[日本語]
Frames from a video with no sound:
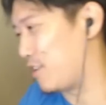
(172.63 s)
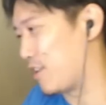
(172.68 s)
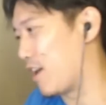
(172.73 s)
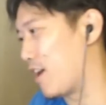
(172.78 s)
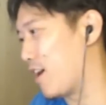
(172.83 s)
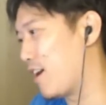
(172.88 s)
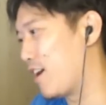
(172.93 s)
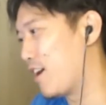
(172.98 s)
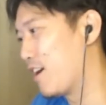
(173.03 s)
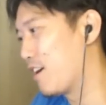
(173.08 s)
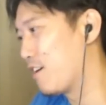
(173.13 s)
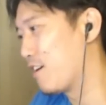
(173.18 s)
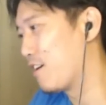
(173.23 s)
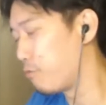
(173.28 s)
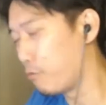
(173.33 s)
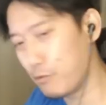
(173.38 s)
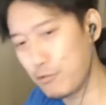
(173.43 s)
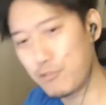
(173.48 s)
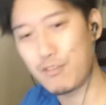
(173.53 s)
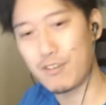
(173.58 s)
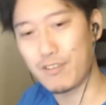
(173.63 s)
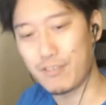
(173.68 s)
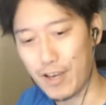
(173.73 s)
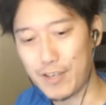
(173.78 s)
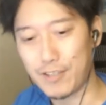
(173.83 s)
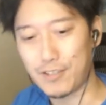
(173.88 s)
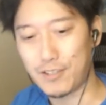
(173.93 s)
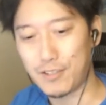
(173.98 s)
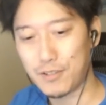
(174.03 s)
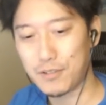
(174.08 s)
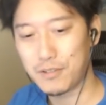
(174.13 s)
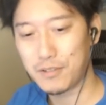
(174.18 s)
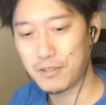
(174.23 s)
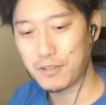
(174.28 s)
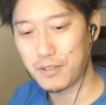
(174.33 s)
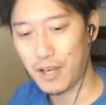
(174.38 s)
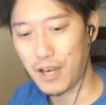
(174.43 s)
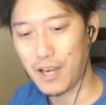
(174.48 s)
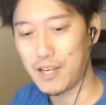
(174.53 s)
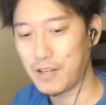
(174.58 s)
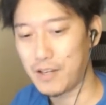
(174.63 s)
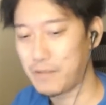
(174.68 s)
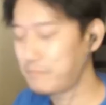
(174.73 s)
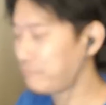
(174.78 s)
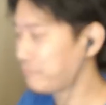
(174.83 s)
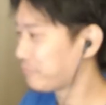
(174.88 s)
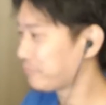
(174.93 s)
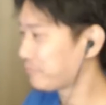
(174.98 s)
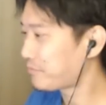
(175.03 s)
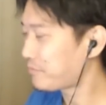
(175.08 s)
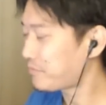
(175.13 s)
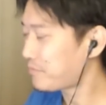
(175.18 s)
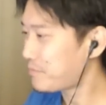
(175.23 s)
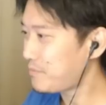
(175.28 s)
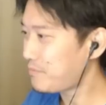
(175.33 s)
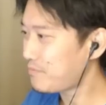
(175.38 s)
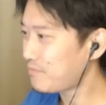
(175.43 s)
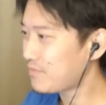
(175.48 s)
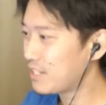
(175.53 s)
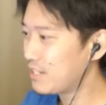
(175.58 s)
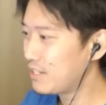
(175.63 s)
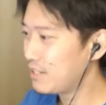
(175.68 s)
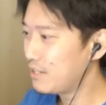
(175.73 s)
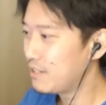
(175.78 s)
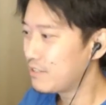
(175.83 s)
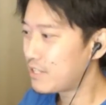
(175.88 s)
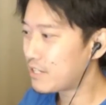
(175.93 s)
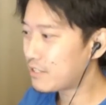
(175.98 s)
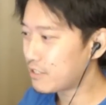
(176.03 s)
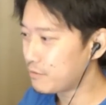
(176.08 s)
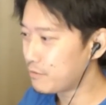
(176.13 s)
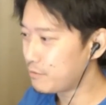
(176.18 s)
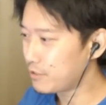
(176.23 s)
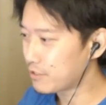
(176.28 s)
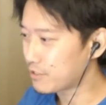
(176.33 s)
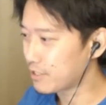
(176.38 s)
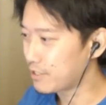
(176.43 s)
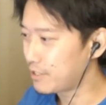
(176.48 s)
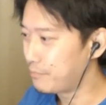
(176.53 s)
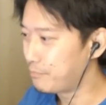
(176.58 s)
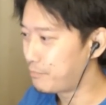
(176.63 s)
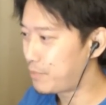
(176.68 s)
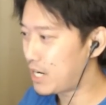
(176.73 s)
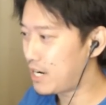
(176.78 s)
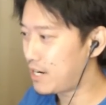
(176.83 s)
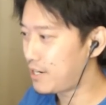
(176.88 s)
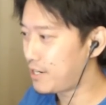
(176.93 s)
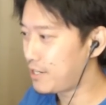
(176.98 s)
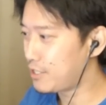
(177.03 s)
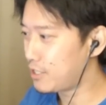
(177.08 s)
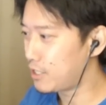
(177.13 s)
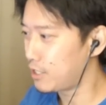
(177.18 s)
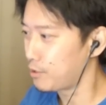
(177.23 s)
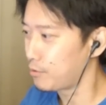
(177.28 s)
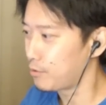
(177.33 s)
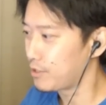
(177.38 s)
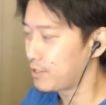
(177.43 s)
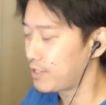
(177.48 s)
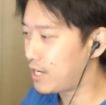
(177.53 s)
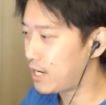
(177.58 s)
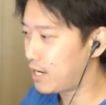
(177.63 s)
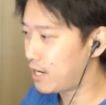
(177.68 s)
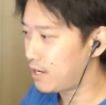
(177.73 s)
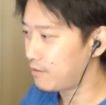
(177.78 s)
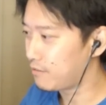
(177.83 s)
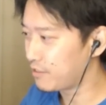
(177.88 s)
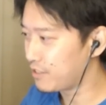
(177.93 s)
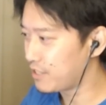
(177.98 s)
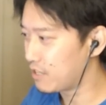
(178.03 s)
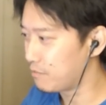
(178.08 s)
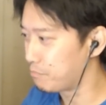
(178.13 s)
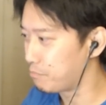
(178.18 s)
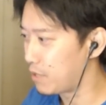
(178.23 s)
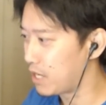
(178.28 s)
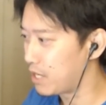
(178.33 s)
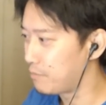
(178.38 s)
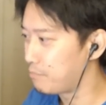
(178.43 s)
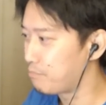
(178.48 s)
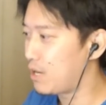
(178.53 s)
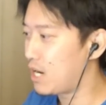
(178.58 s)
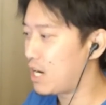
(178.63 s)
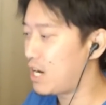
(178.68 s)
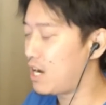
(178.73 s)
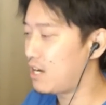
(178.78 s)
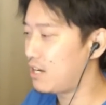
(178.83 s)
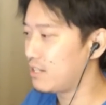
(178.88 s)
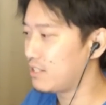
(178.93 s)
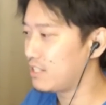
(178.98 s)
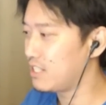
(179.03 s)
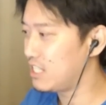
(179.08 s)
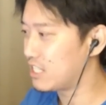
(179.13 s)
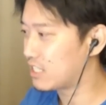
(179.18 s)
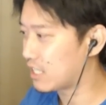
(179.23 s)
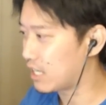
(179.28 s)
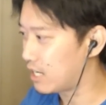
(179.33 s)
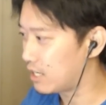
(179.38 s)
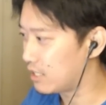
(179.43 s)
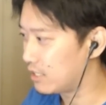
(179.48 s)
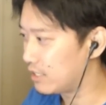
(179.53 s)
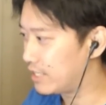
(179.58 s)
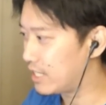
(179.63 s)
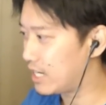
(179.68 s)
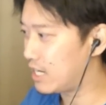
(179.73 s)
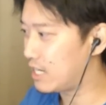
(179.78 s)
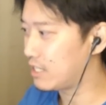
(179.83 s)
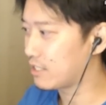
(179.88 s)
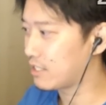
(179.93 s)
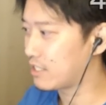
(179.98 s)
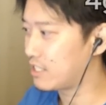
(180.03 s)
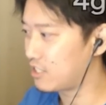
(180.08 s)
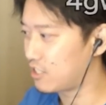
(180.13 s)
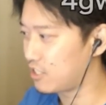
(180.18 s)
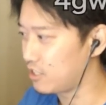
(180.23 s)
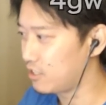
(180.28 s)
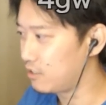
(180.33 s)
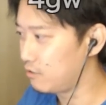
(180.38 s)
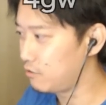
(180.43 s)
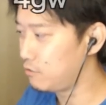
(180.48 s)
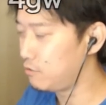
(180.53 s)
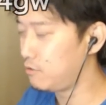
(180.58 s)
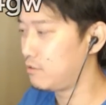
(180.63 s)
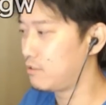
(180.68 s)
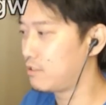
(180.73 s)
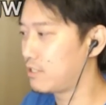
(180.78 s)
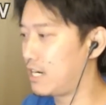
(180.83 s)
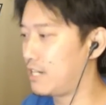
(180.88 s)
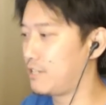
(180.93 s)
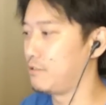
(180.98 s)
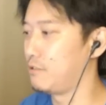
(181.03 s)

えな。4G はないっす。はい。タクエフニん、バ、リアド、ヤ、ニャンマ、マ、イーカ、ダ、ゲキ、ル、カ